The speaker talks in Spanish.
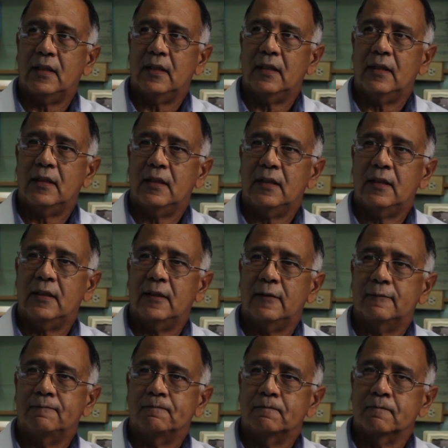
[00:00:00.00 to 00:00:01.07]
él
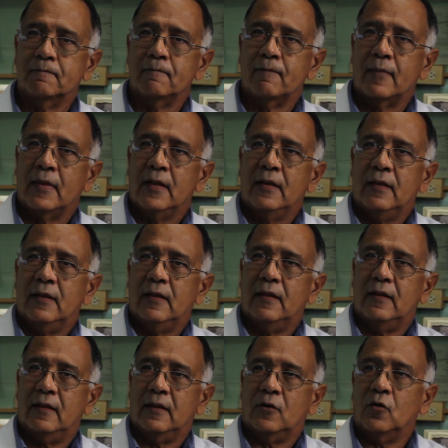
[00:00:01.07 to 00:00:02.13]

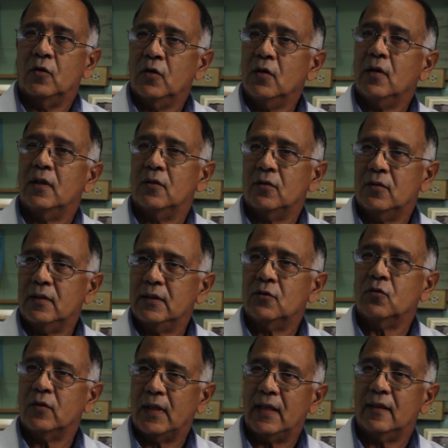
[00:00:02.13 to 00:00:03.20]
eh, escogió a dos
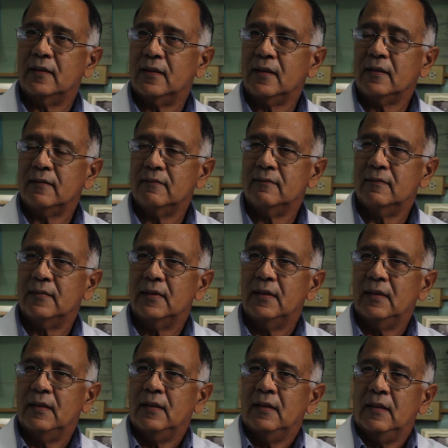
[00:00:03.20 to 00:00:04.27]
estudiantes
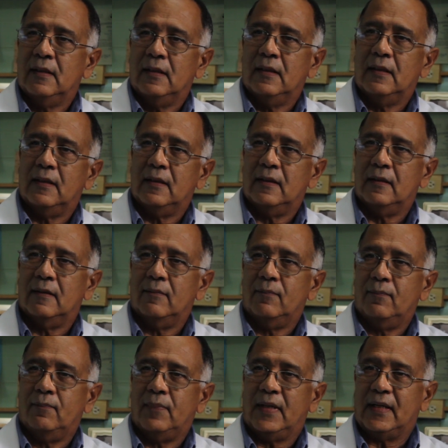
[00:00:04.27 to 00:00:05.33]
eh,
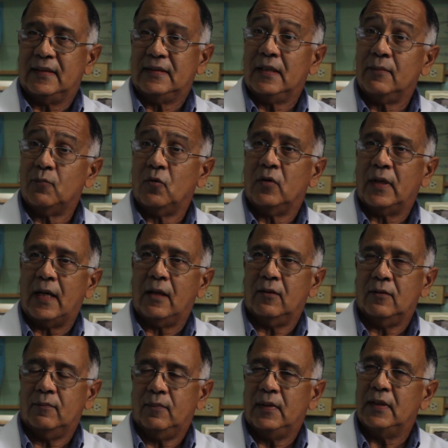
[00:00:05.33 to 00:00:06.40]
para hacer
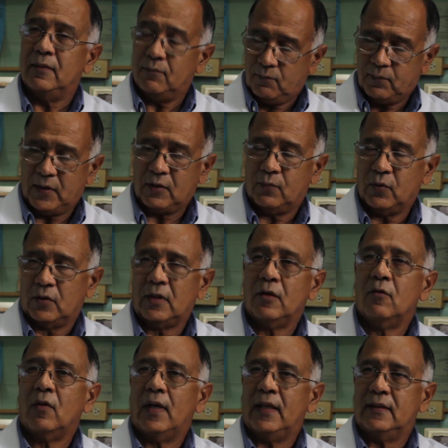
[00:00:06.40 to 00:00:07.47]
posgrado. ¿Pero por qué
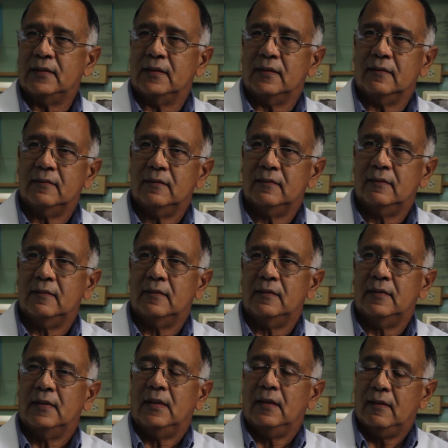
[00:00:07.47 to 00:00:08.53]
lo hace?
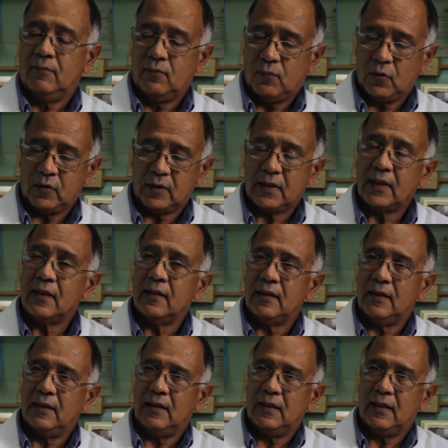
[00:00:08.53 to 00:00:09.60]
Porque
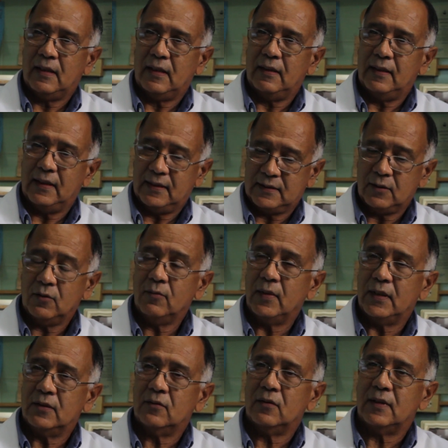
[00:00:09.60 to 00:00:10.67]
en ese
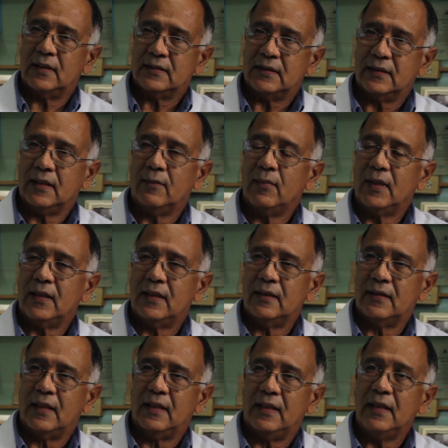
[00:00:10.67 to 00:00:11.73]
momento la Santa María
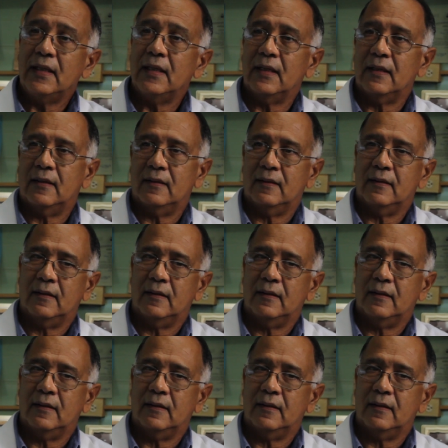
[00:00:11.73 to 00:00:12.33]
tenía